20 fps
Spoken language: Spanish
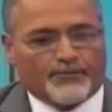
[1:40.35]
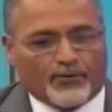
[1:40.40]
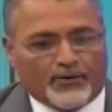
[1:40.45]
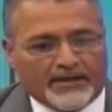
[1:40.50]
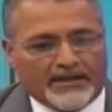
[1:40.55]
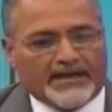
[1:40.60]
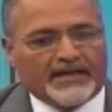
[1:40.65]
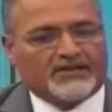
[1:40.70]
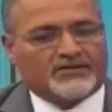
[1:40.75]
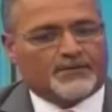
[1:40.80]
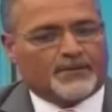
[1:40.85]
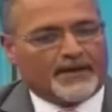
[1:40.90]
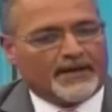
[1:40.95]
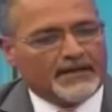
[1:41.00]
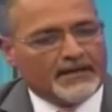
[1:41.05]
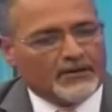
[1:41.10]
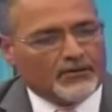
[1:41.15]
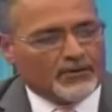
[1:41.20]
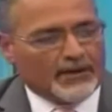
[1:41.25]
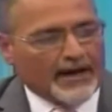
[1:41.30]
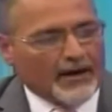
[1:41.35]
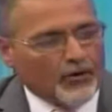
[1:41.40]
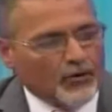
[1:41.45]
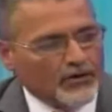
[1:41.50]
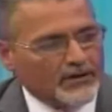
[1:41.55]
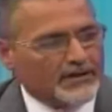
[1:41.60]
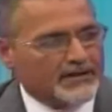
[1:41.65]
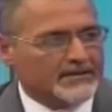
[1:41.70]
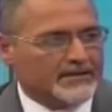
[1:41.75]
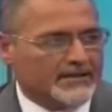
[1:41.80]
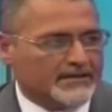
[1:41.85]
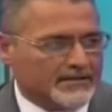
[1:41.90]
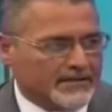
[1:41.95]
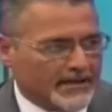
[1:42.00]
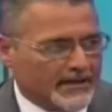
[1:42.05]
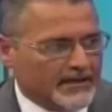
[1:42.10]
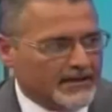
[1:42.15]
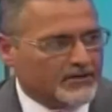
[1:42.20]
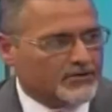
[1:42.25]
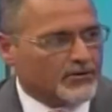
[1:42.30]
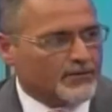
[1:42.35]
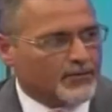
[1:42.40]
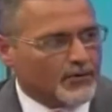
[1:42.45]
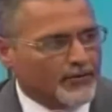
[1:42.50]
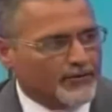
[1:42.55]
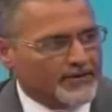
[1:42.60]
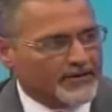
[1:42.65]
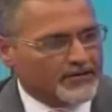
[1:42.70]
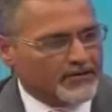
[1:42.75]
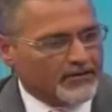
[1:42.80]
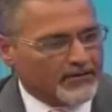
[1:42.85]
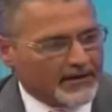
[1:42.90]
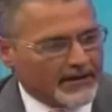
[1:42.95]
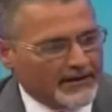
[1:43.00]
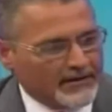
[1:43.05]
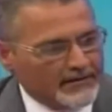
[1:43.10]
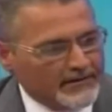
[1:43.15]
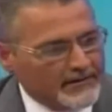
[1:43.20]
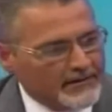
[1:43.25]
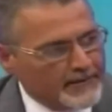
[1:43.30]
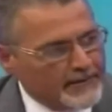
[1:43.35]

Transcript: puede expedir una orden de entredicho provisional.